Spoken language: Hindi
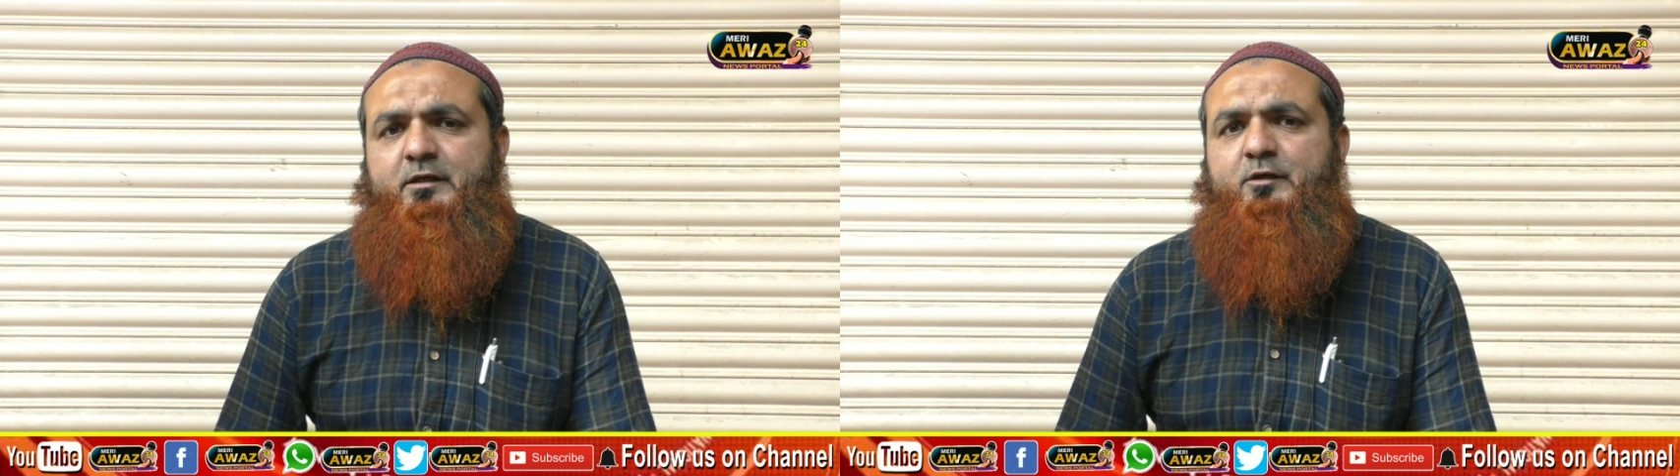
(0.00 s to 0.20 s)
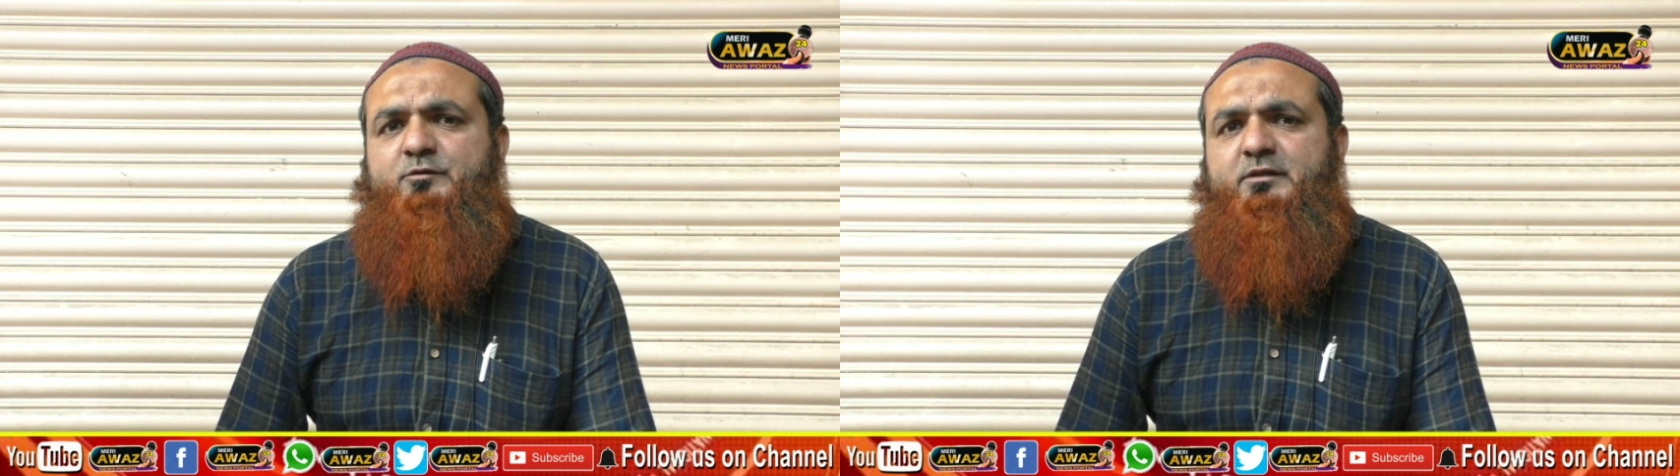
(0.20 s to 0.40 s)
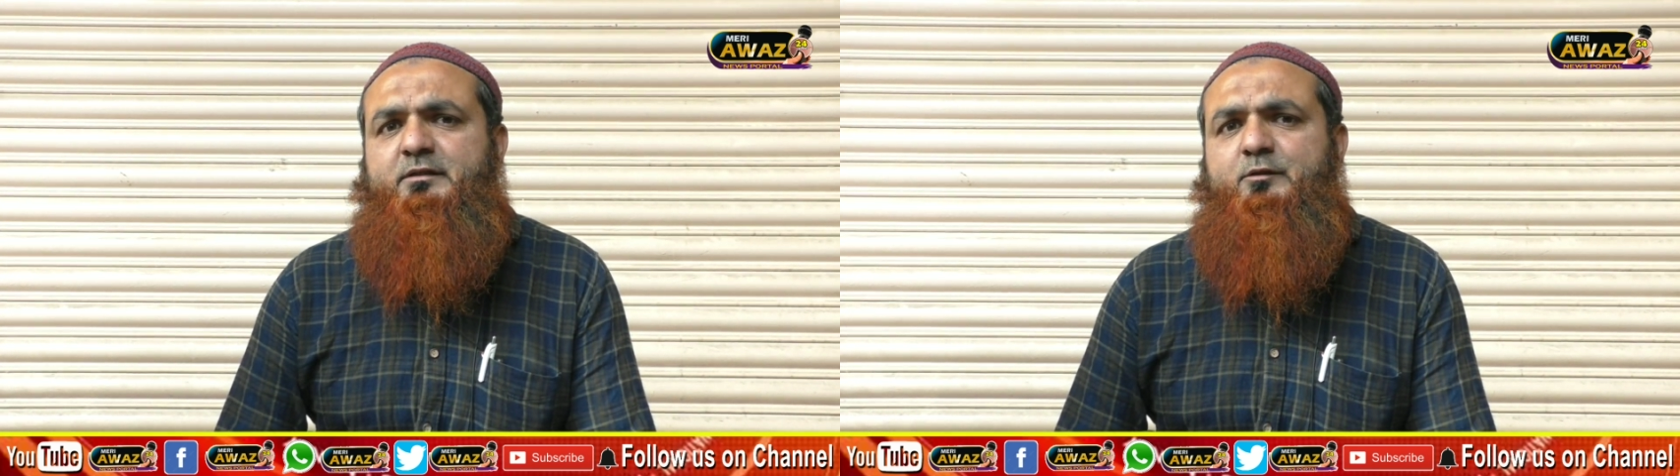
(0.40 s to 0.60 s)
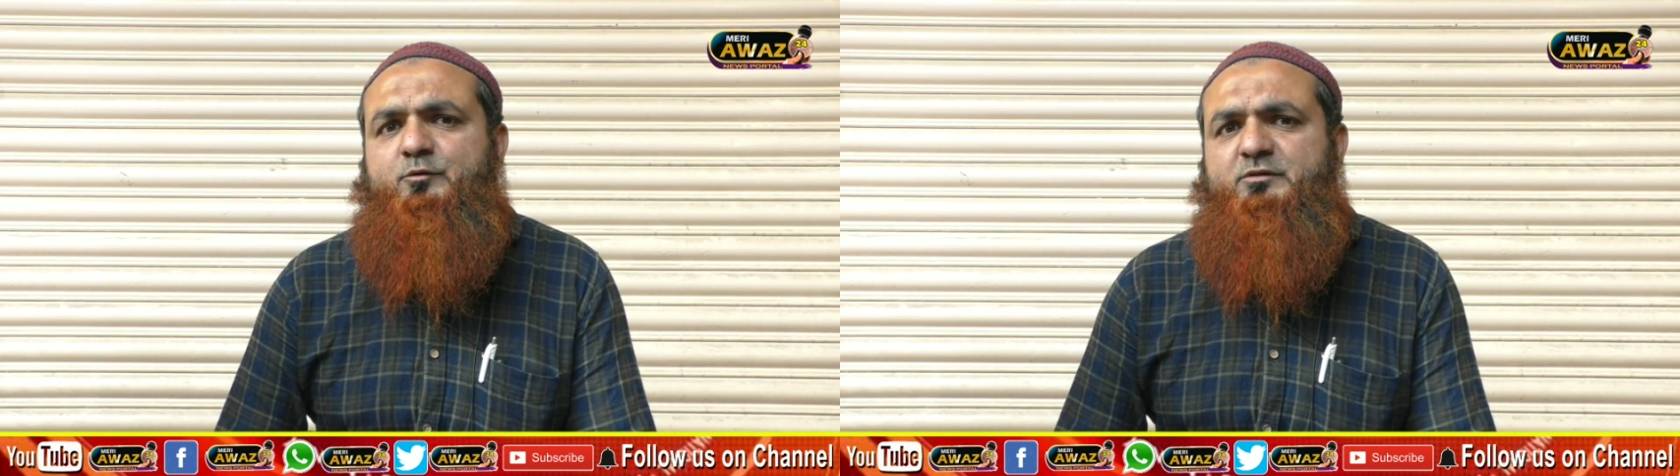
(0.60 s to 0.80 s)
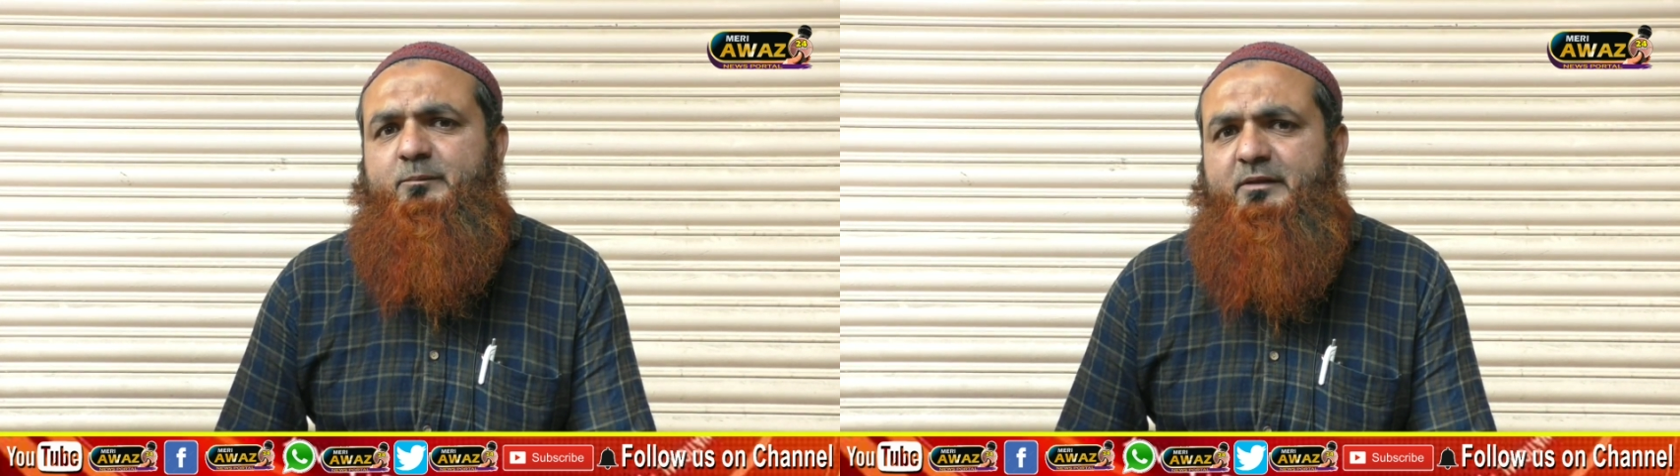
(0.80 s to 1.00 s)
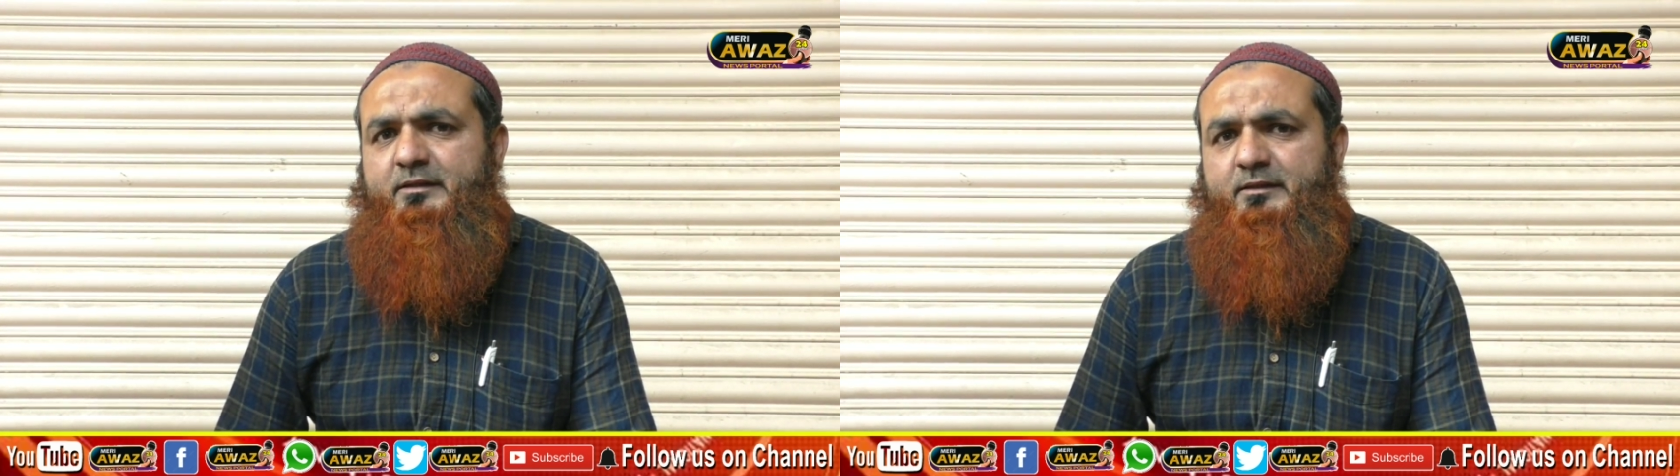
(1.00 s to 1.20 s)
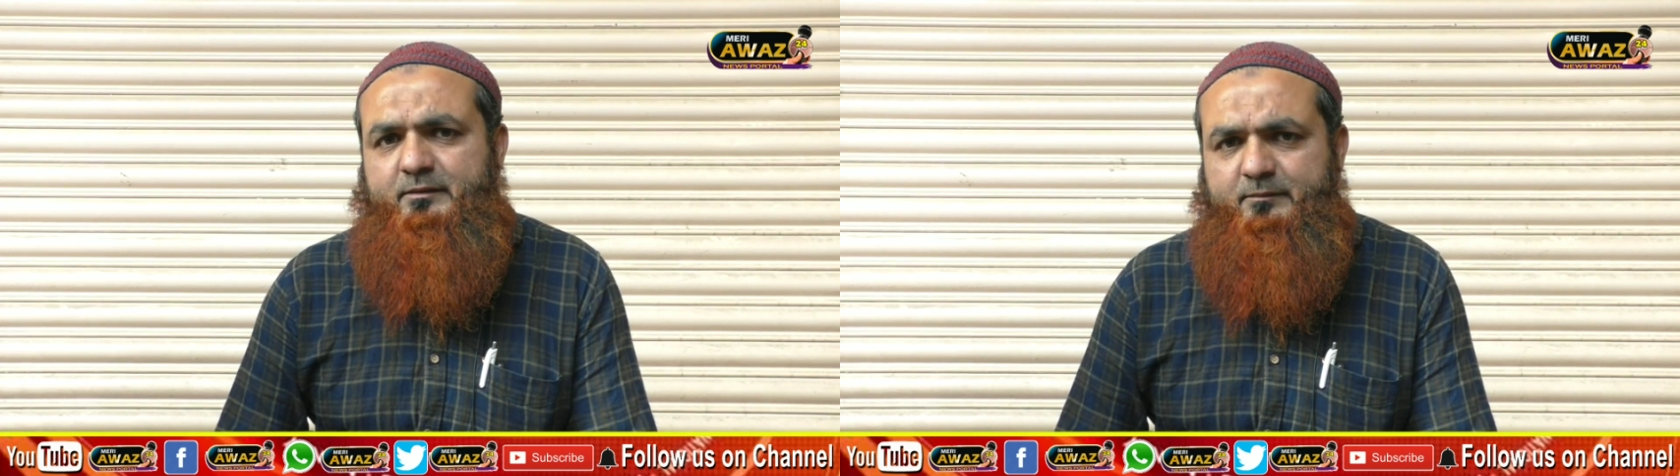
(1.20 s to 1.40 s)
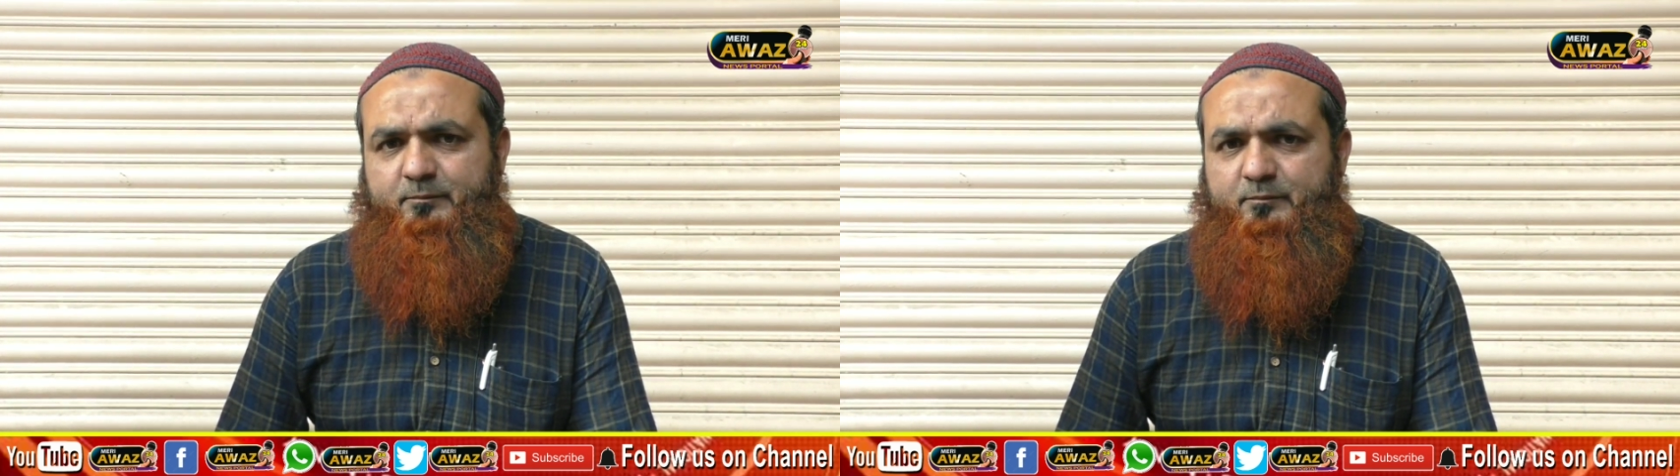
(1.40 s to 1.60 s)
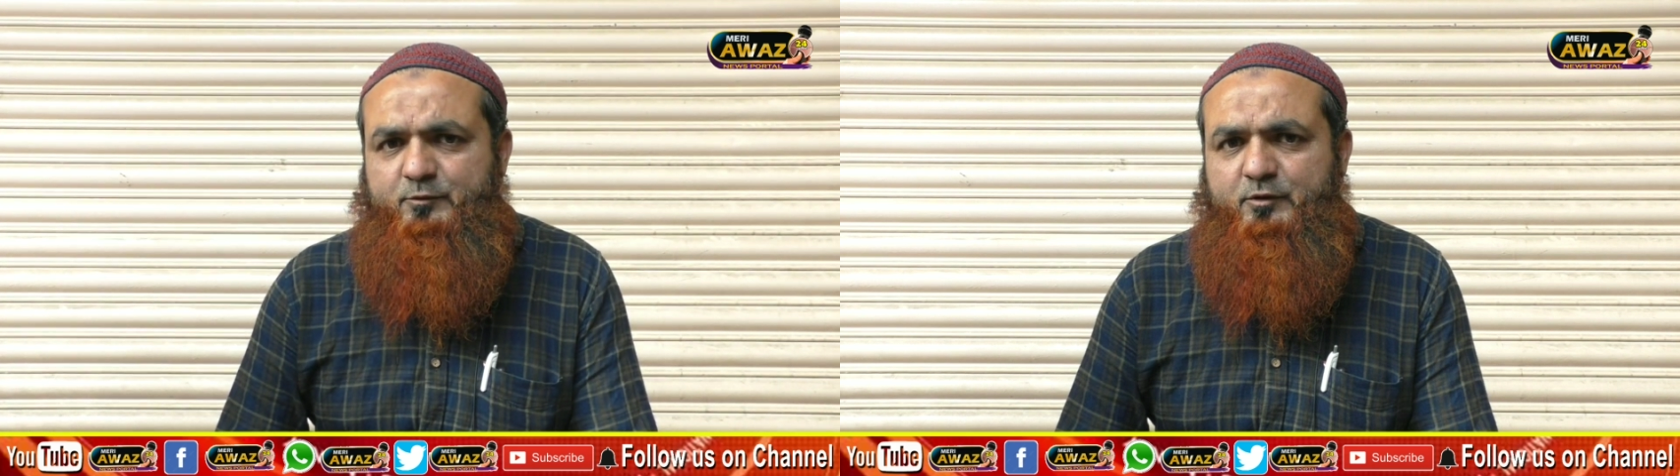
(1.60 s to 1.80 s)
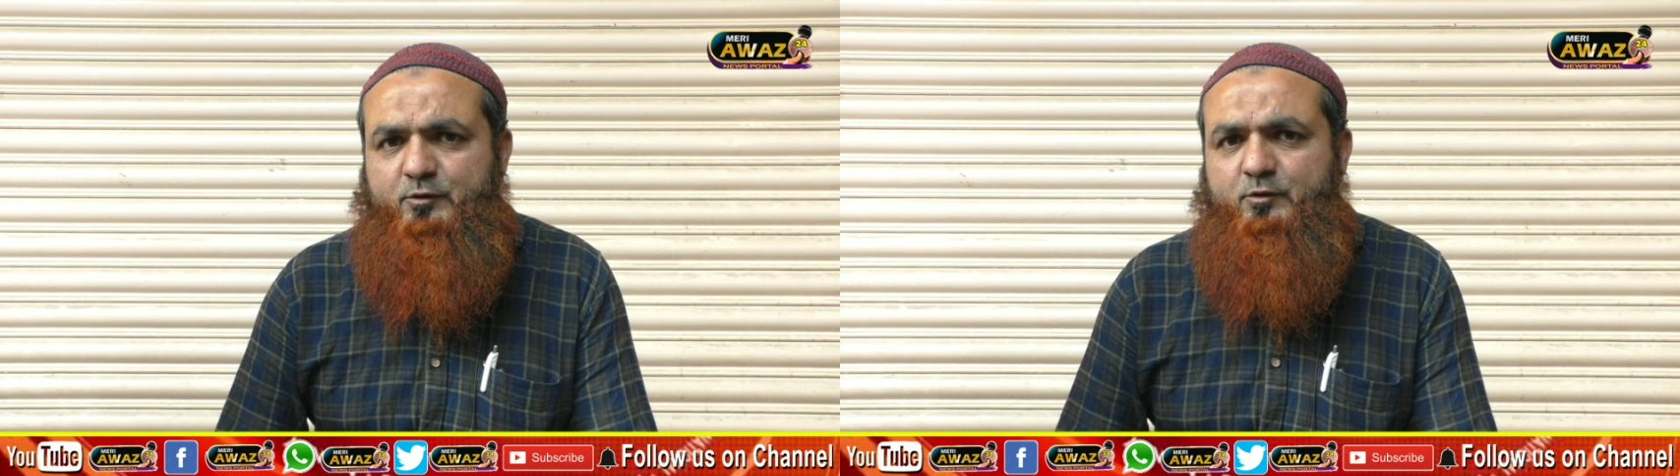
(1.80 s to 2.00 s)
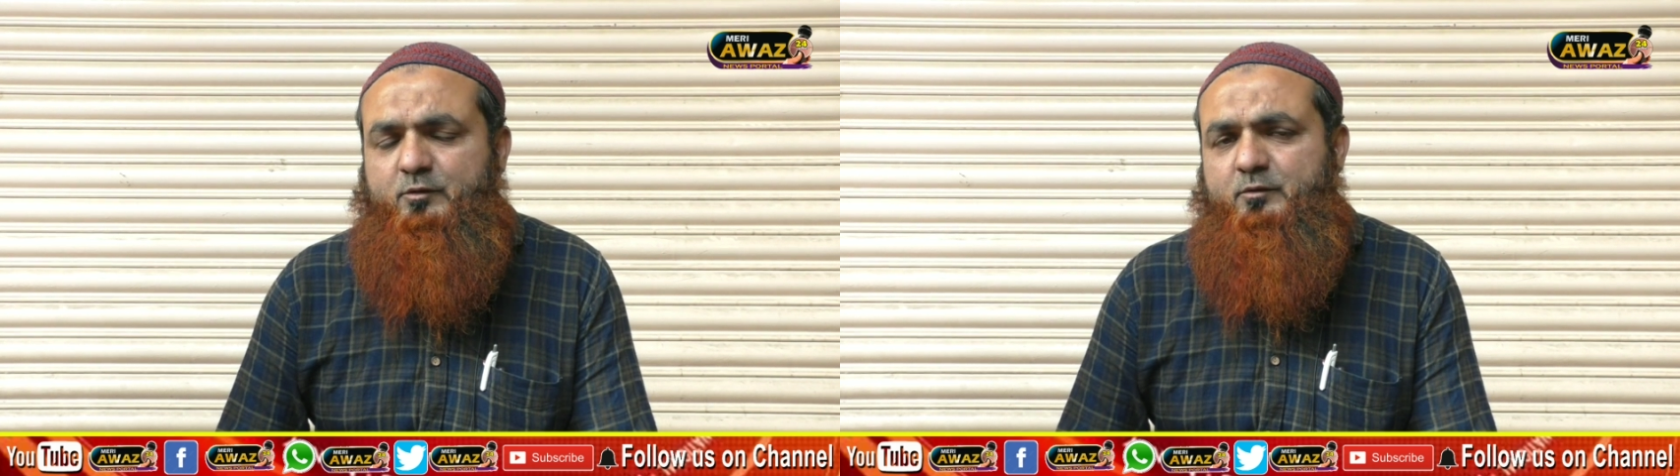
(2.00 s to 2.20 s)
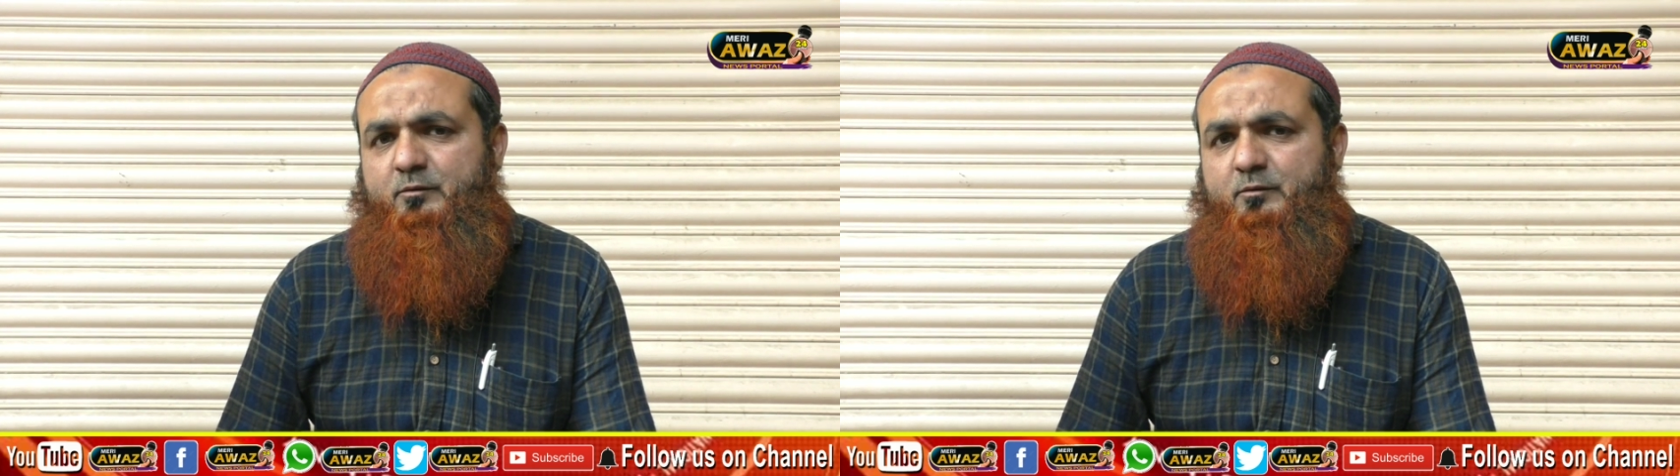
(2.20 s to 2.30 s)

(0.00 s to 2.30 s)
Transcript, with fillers: और उसके अंदर कुछ हमारे जो है तो